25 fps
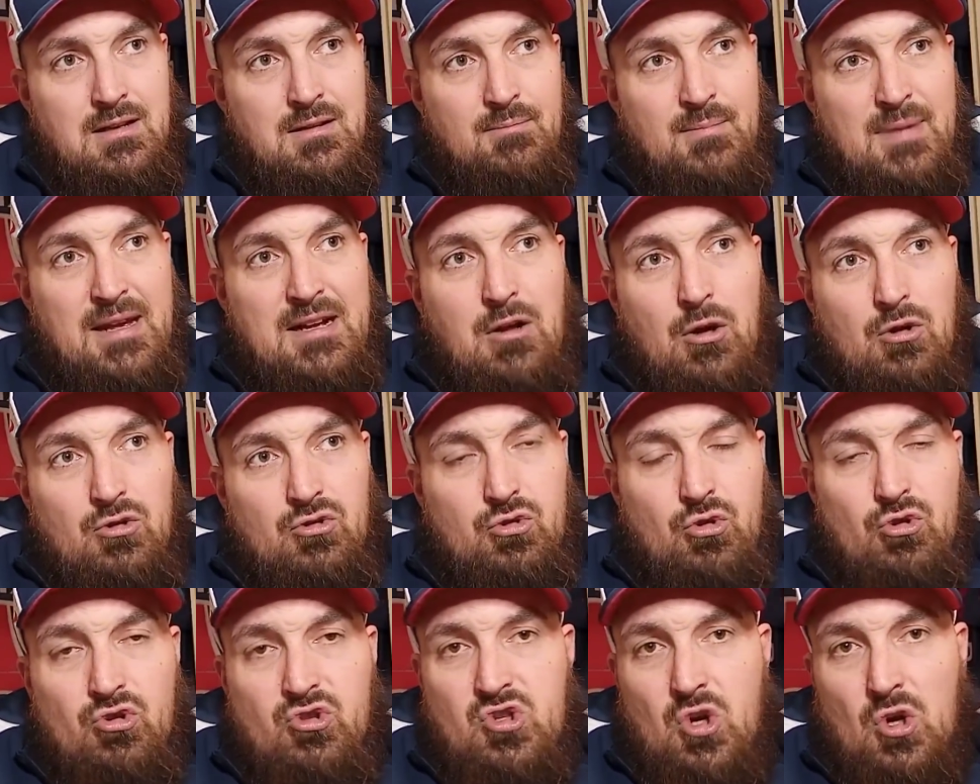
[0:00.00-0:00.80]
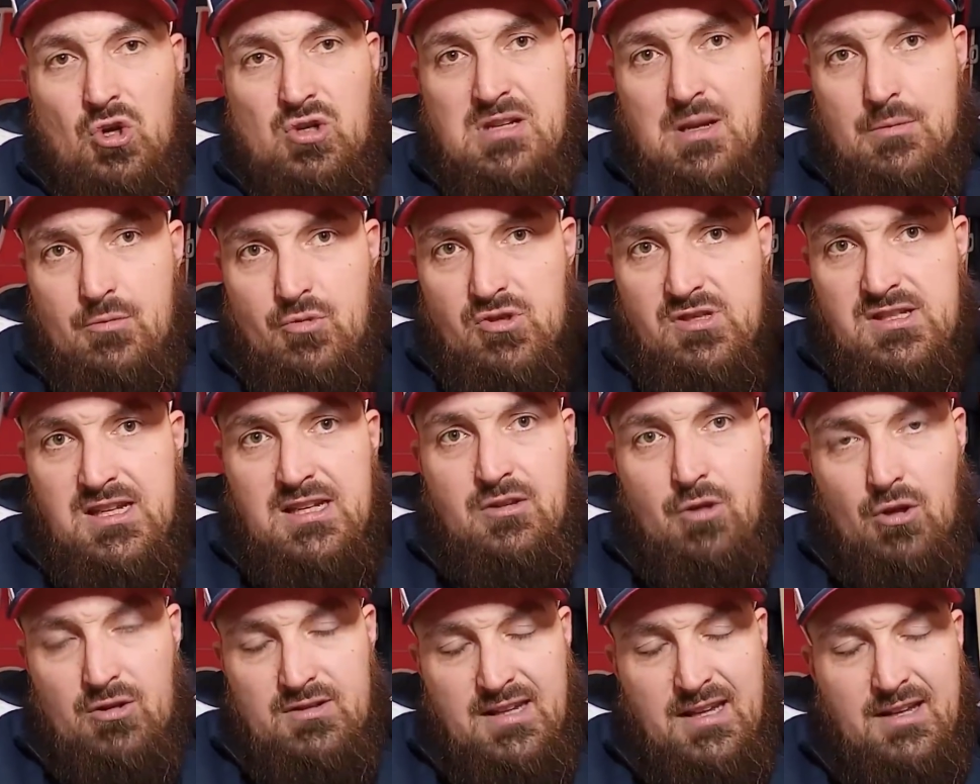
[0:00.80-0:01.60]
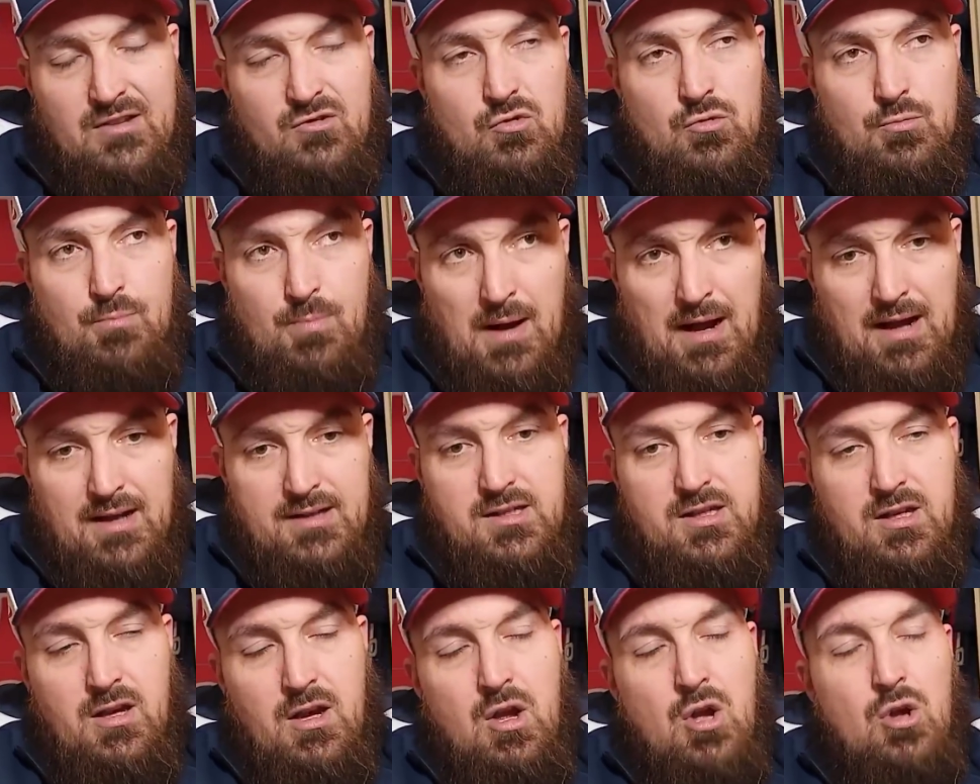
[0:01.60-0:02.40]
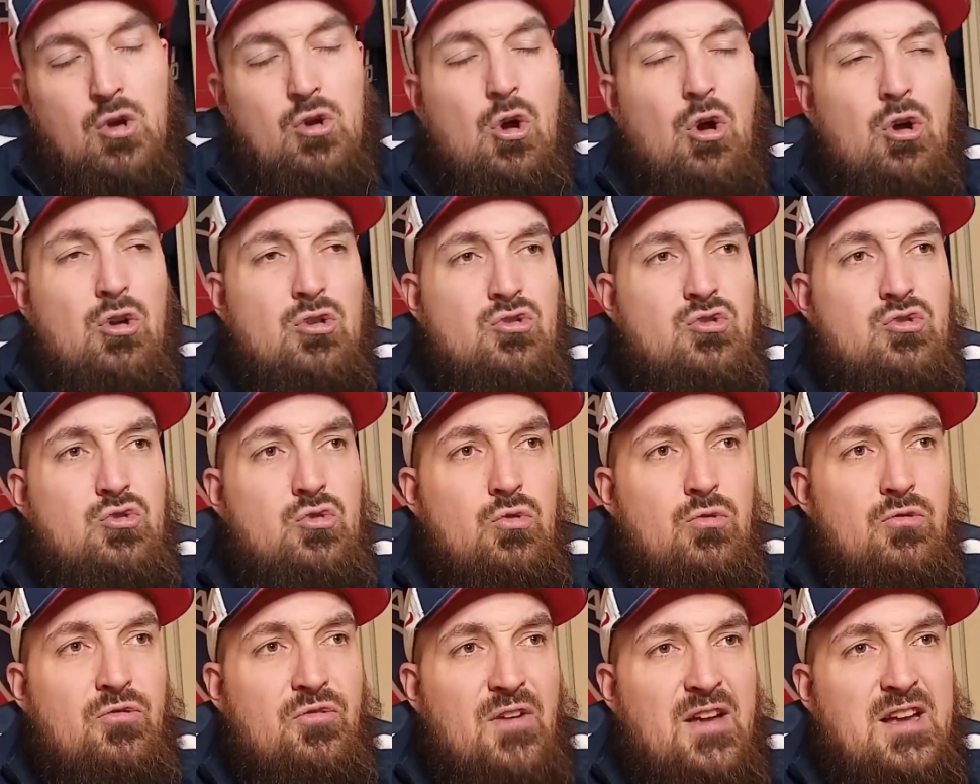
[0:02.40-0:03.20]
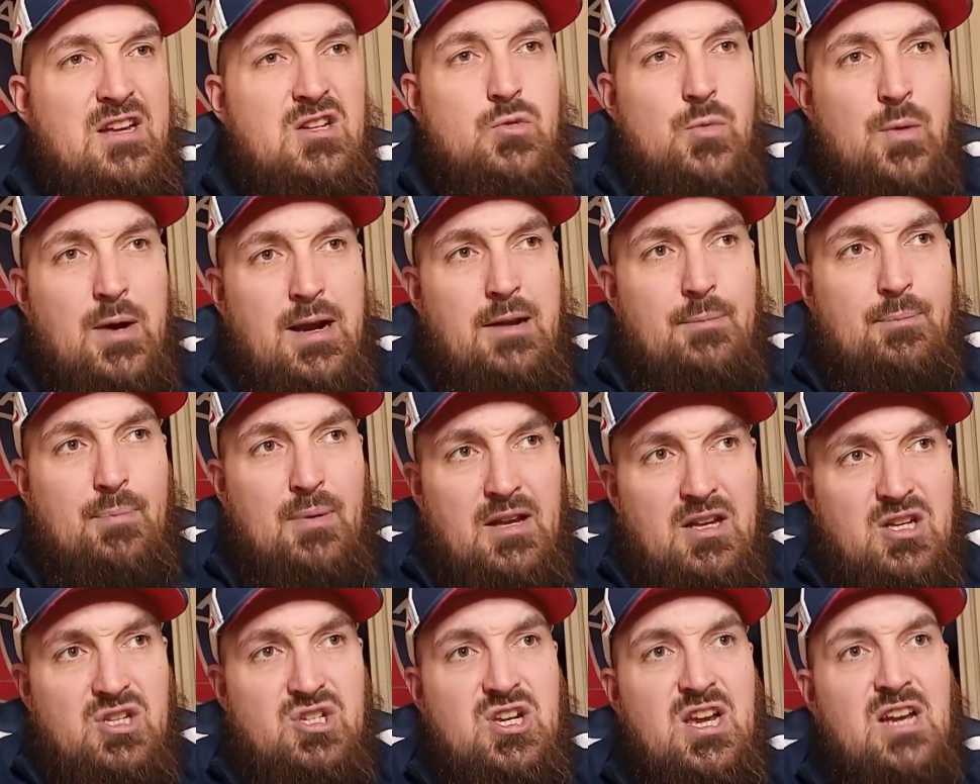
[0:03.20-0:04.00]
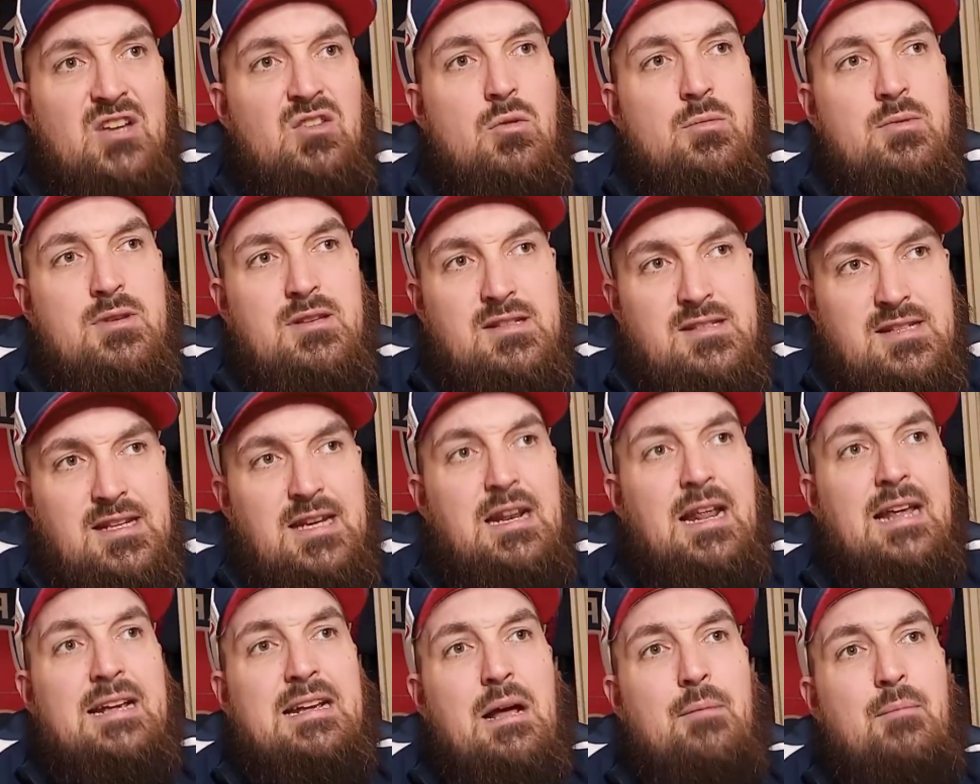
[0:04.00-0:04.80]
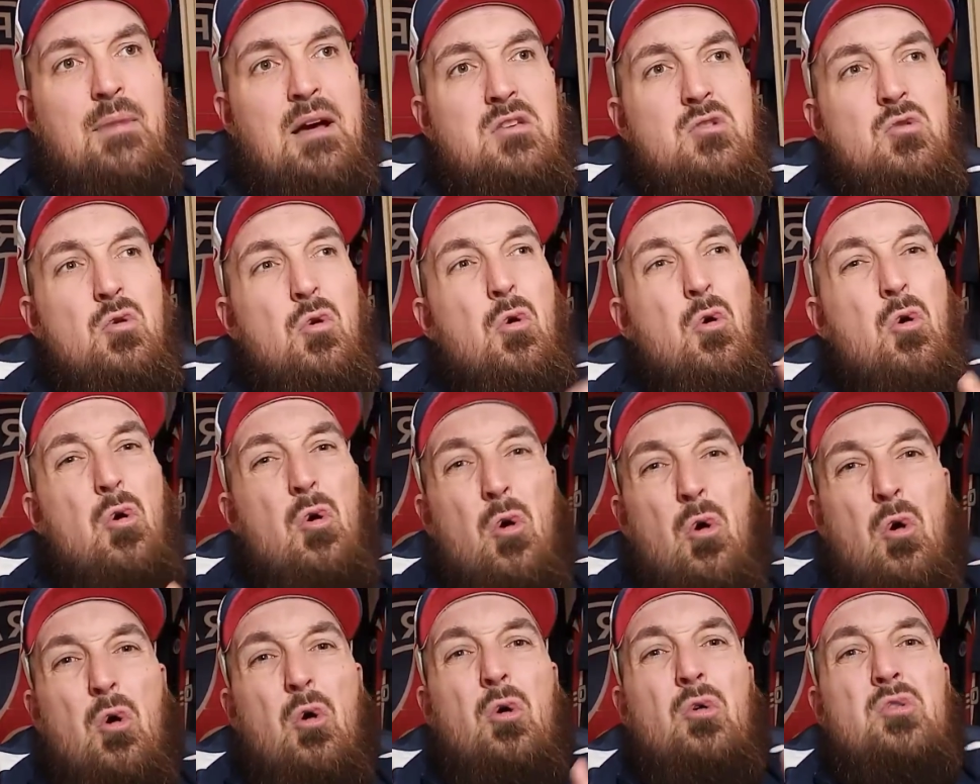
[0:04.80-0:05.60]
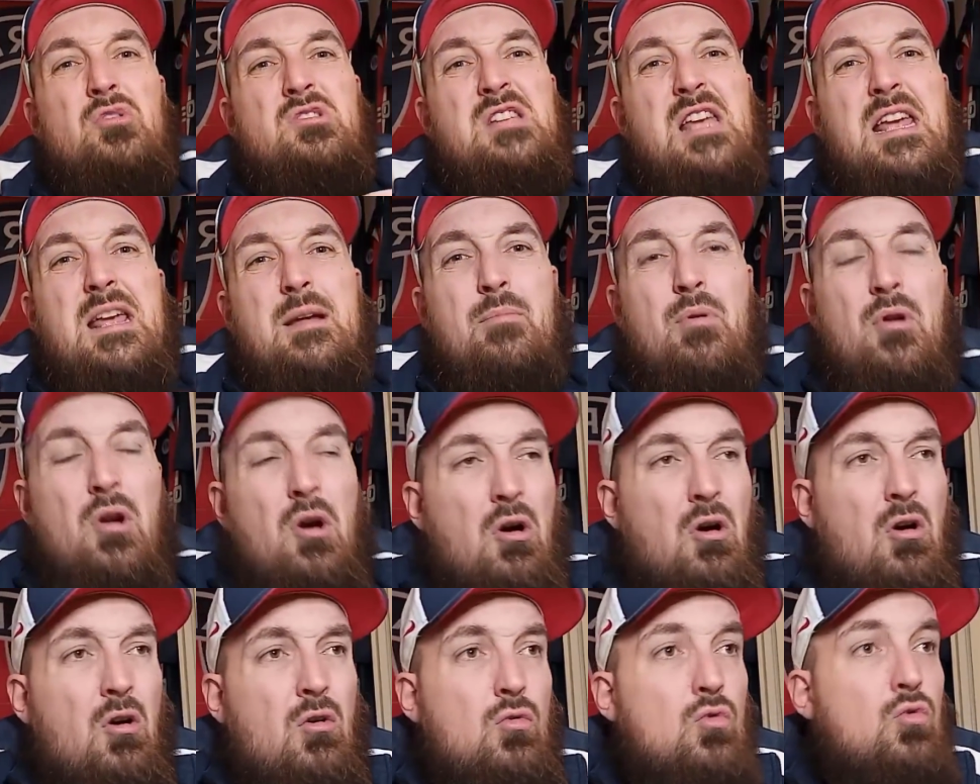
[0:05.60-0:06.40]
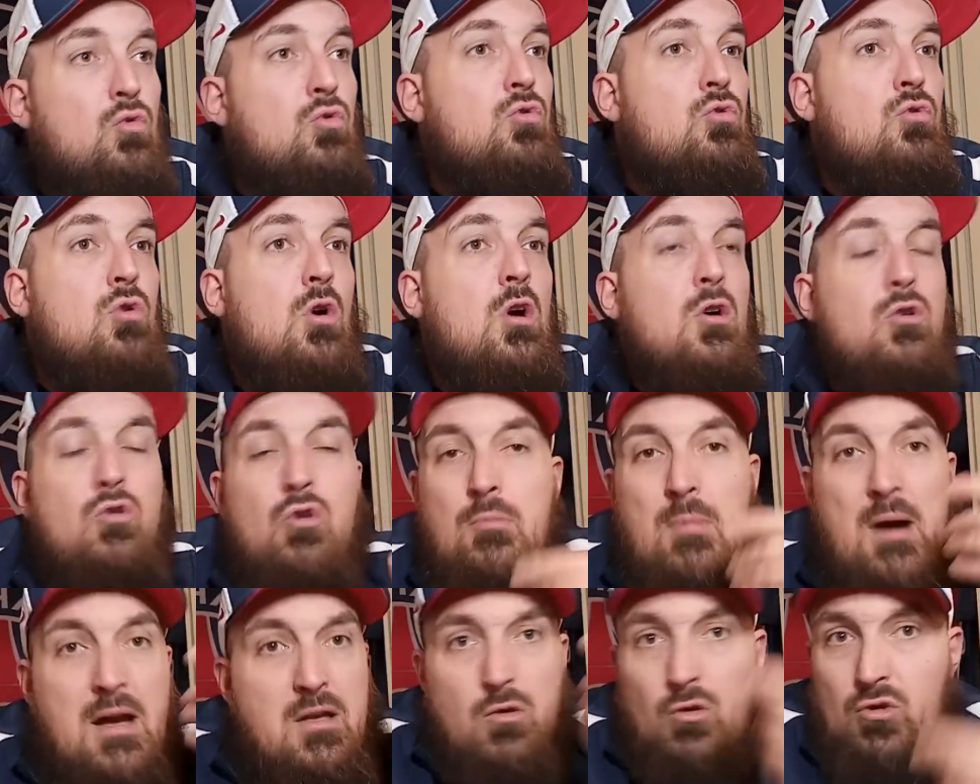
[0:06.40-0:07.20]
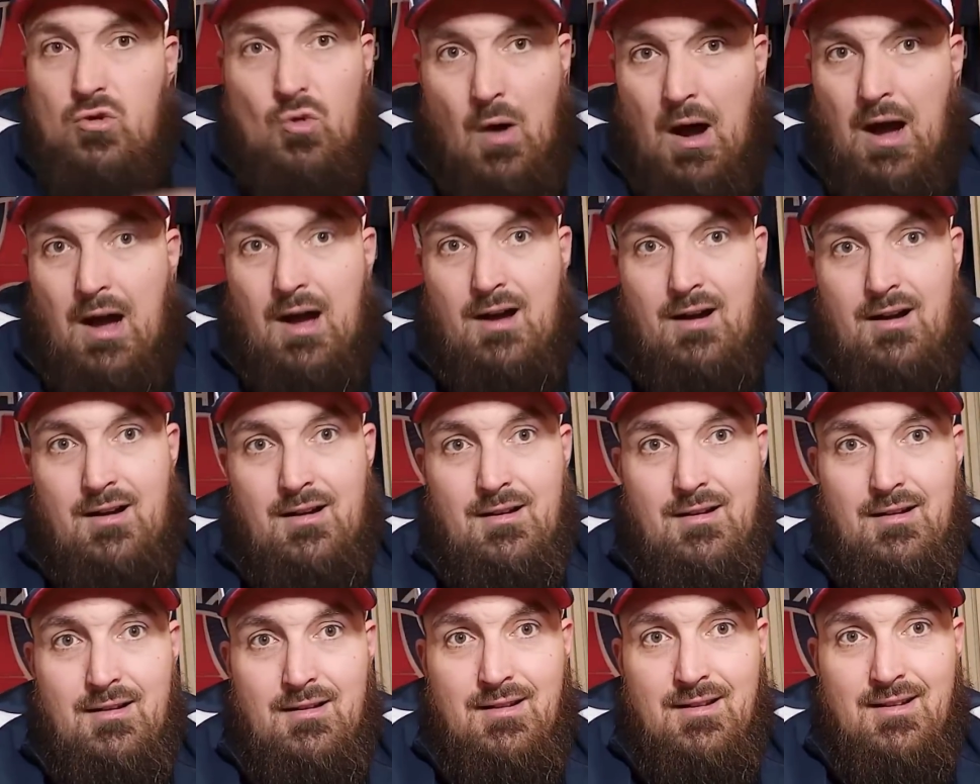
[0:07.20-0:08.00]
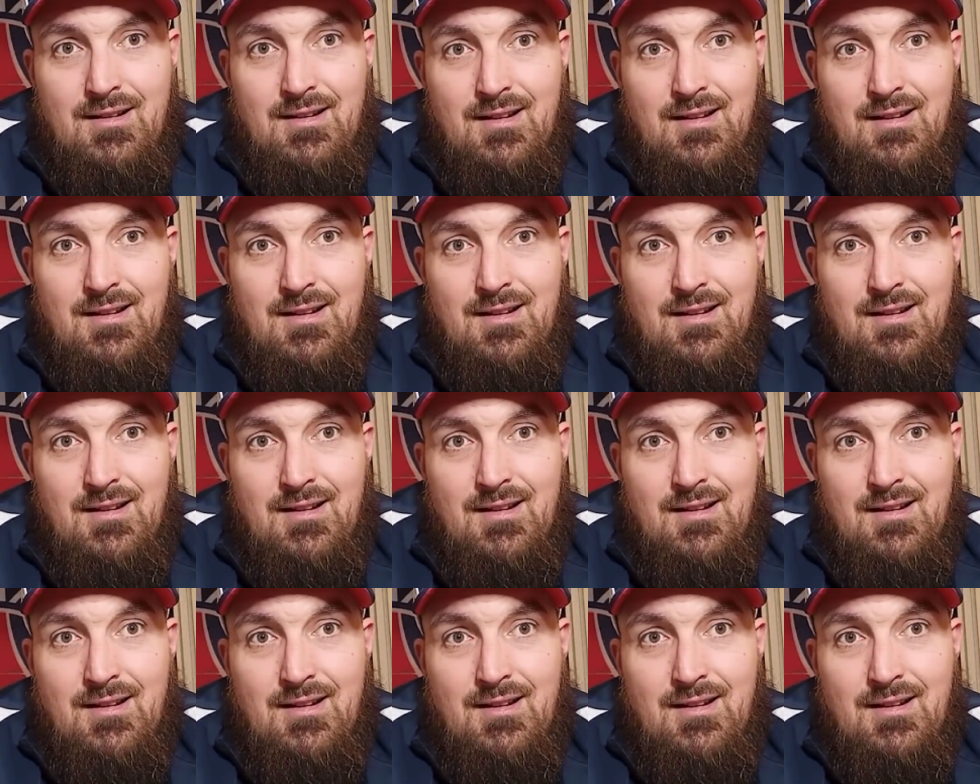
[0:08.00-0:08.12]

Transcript: Mais quand tu changes la musique d'entrée du parc, quand tu fais jouer le PSG à domicile avec un maillot rose et blanc ou le maillot noir,